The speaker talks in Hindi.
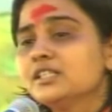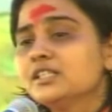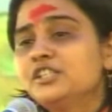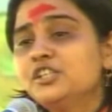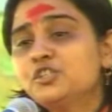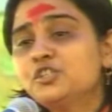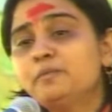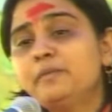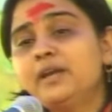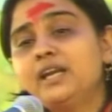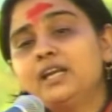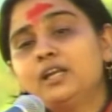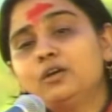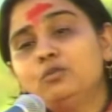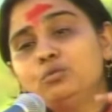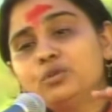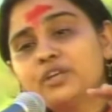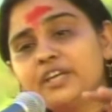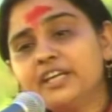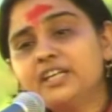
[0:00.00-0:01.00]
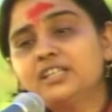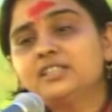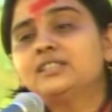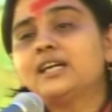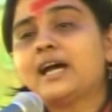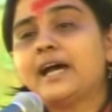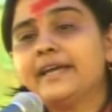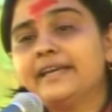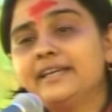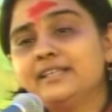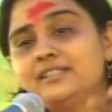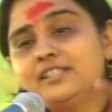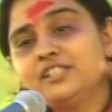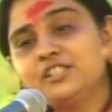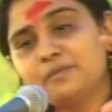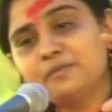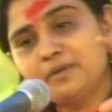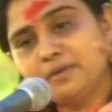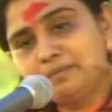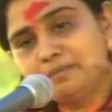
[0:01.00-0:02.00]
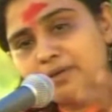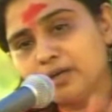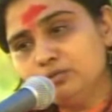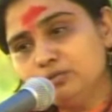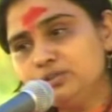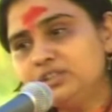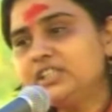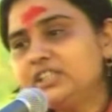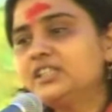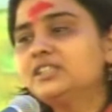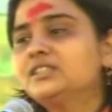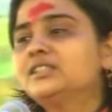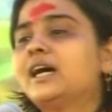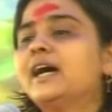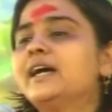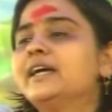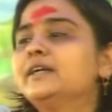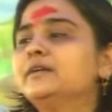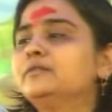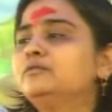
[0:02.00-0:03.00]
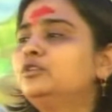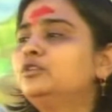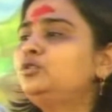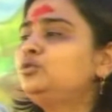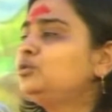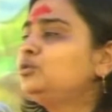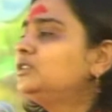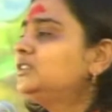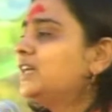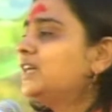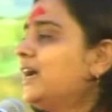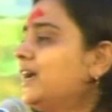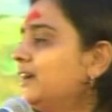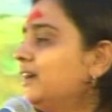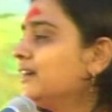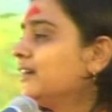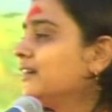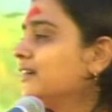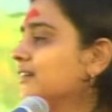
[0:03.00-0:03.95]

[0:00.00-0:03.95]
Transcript: जिसमें लौकिकता है जिसमें भौतिकता है वो टूटता है